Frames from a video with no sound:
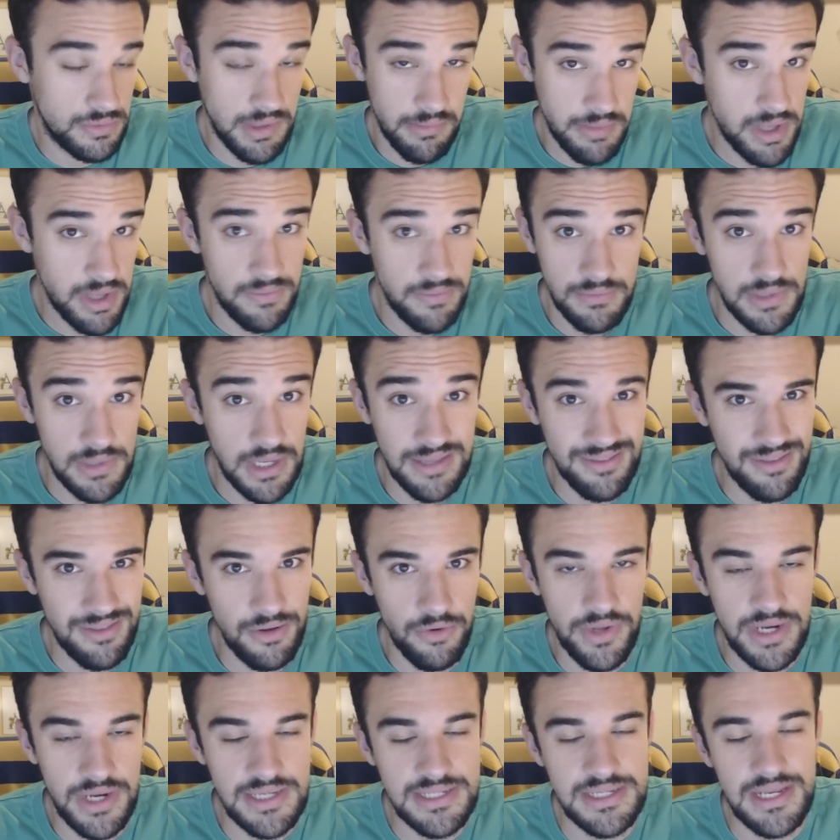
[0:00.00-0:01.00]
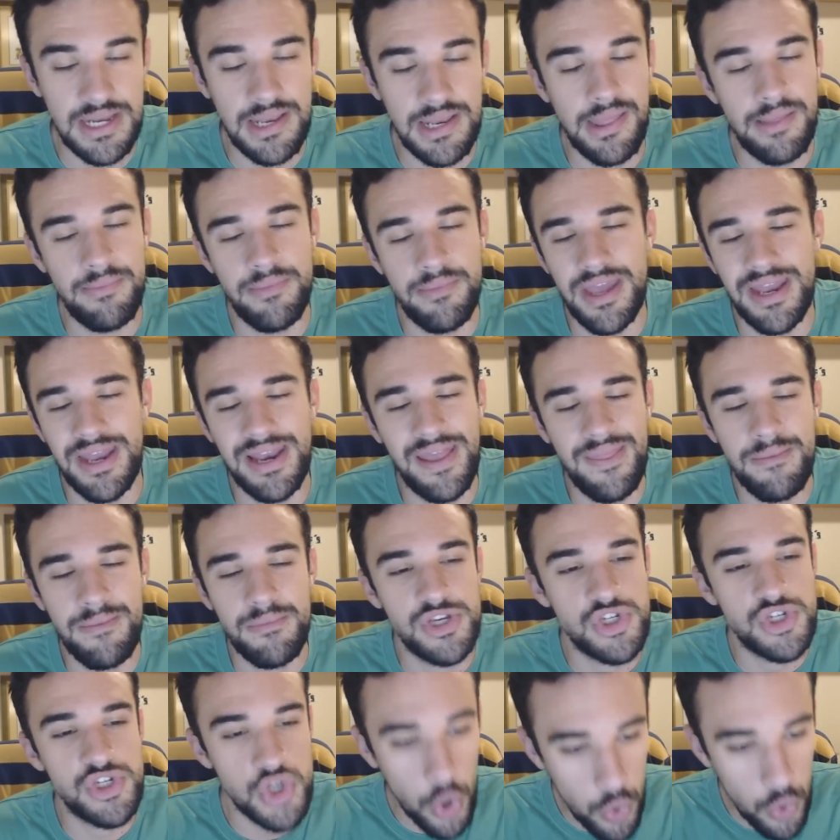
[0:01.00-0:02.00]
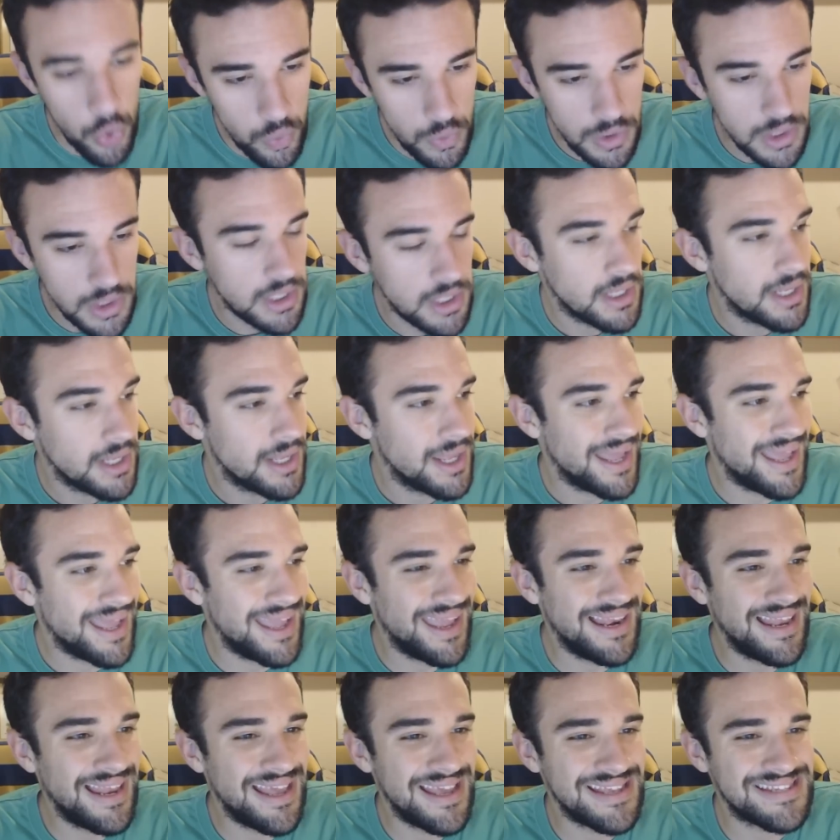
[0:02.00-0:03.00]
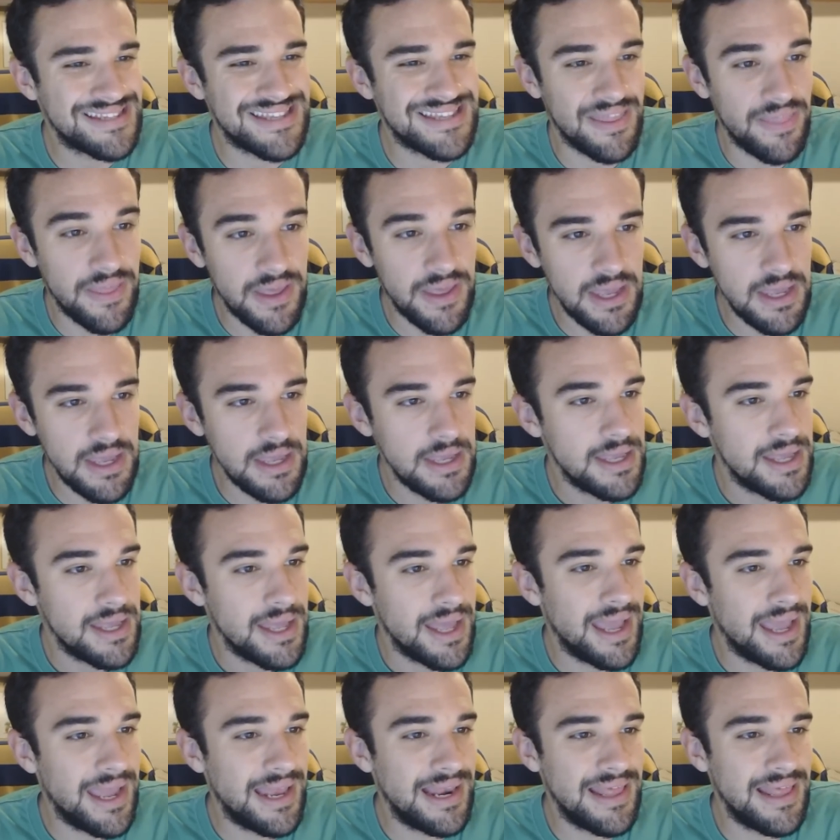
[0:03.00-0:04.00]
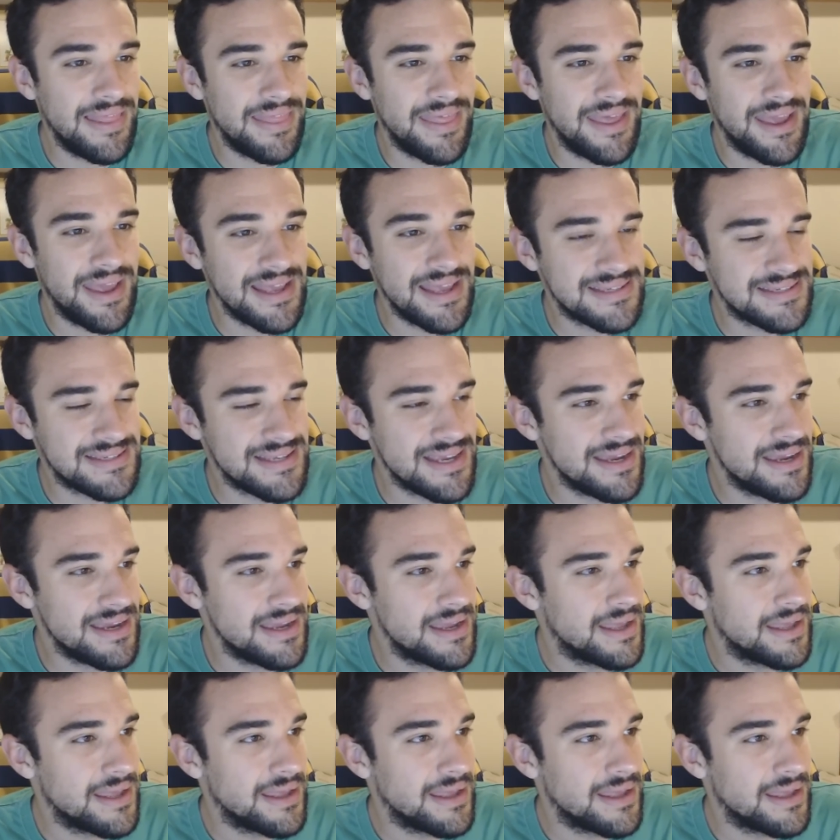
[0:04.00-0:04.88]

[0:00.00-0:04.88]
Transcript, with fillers: también, la gente lo dirá así, LDM, LDM Show LSD, LDS,